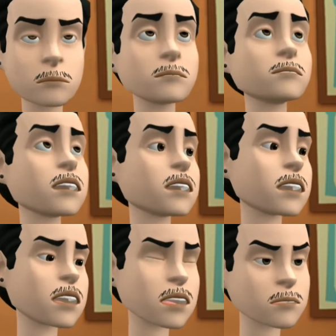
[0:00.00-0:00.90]

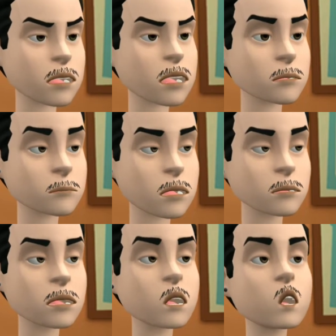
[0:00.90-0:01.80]
Ada
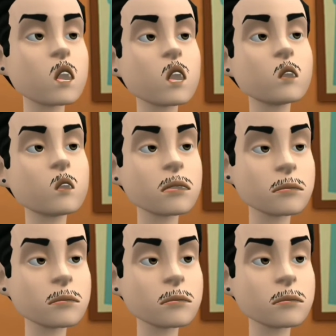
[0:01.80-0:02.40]
dikit kok wah.